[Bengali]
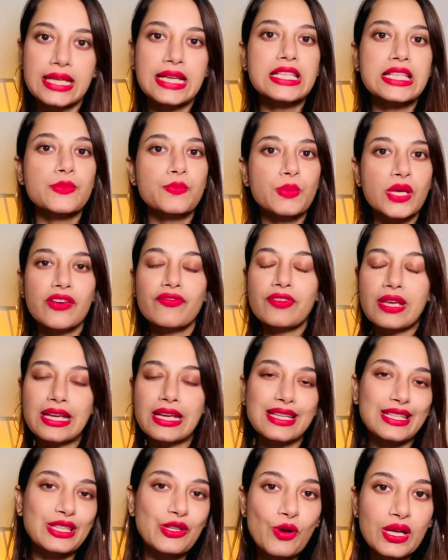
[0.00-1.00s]
এসপিএফ
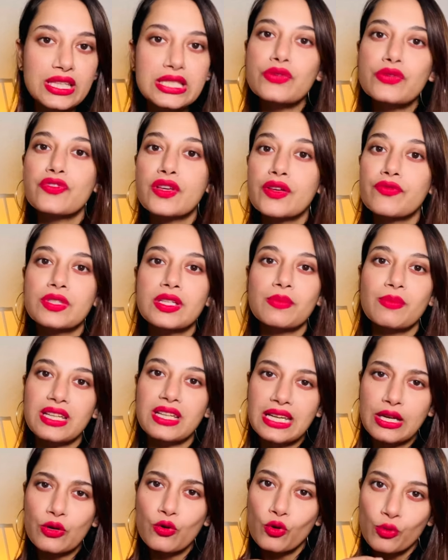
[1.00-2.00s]
এটাতেও আছে ফিফটি
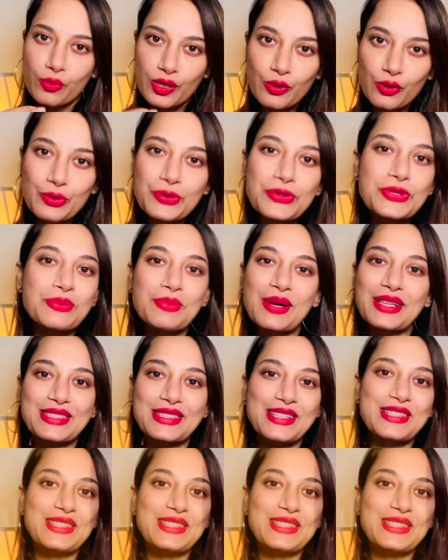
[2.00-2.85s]
মানে খুবই উচ্চ মাত্রা